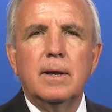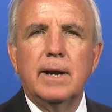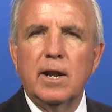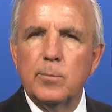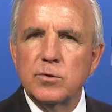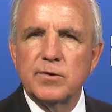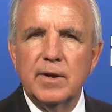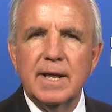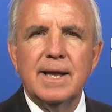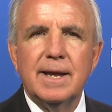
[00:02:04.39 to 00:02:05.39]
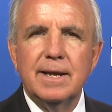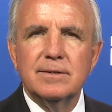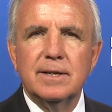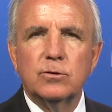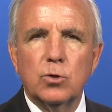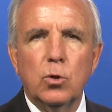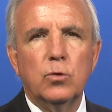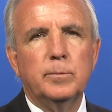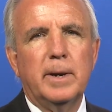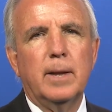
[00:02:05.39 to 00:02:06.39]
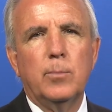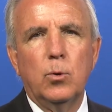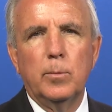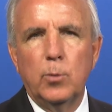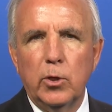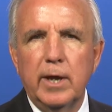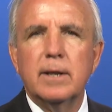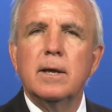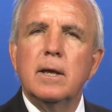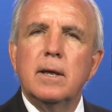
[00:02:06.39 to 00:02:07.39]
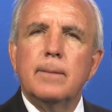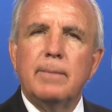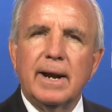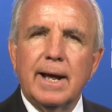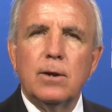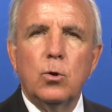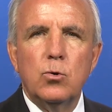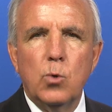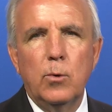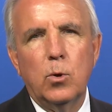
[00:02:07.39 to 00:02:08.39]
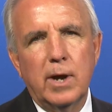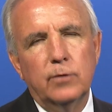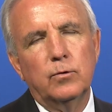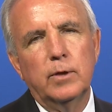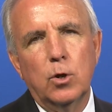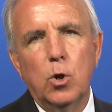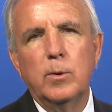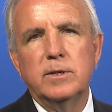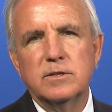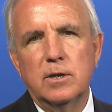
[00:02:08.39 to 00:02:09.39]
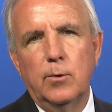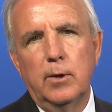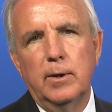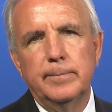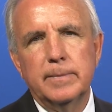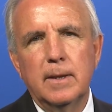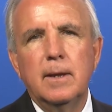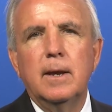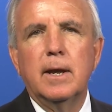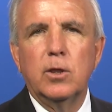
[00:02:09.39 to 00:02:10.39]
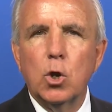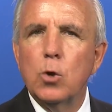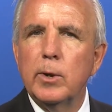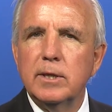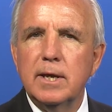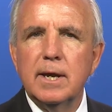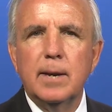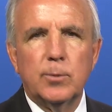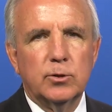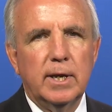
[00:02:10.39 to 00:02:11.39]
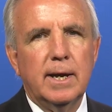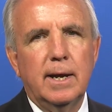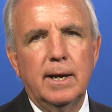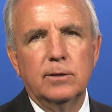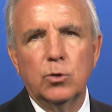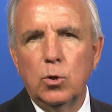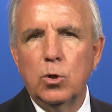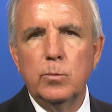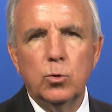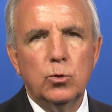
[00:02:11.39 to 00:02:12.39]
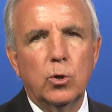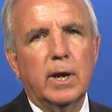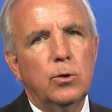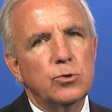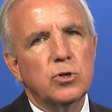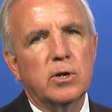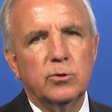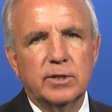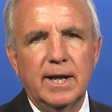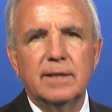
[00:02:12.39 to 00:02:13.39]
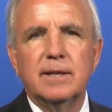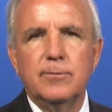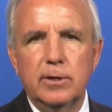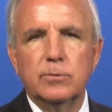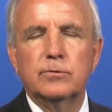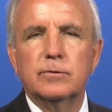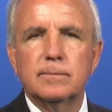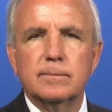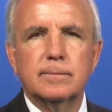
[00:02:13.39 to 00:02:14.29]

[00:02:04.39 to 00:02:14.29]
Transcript: La responsabilidad es de todos para poder parar los nuevos casos de COVID-19. Que Dios los bendiga y proteja a todo el mundo que lucha contra este virus.